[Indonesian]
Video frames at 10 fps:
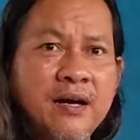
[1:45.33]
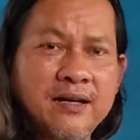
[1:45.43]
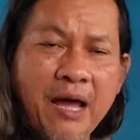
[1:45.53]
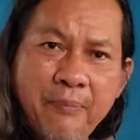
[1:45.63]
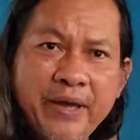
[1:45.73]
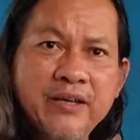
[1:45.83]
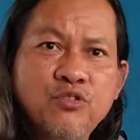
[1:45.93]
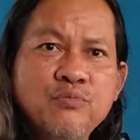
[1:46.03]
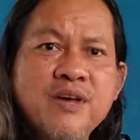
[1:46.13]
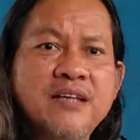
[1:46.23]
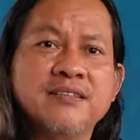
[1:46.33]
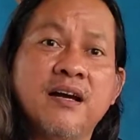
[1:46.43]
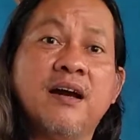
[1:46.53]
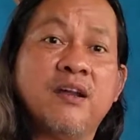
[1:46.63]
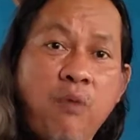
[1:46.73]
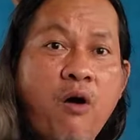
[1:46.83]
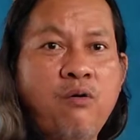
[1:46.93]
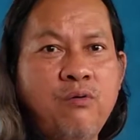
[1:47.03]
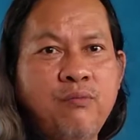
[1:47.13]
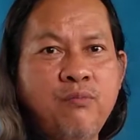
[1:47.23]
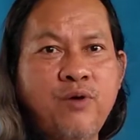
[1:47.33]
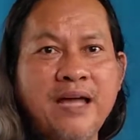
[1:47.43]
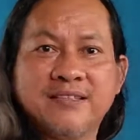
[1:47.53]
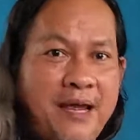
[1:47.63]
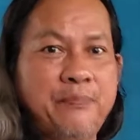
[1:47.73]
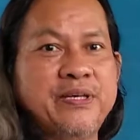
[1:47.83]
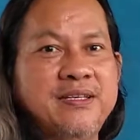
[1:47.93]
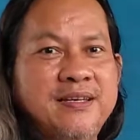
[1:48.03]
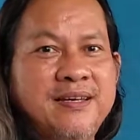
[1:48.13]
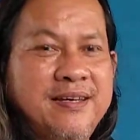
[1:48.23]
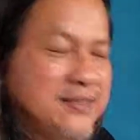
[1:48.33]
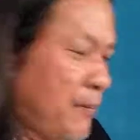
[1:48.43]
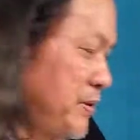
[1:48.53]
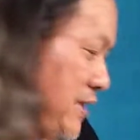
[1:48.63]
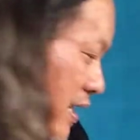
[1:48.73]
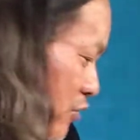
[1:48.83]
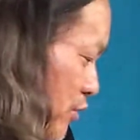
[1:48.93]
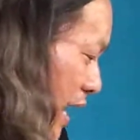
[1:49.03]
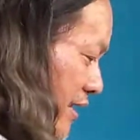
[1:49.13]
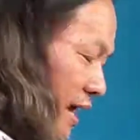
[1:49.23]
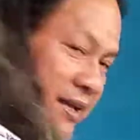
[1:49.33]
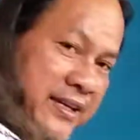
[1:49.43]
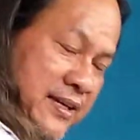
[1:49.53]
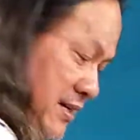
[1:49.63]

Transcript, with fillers: rabek itu biasanya kerbau, bukan sapi. Tapi sekarang sudah ada nih,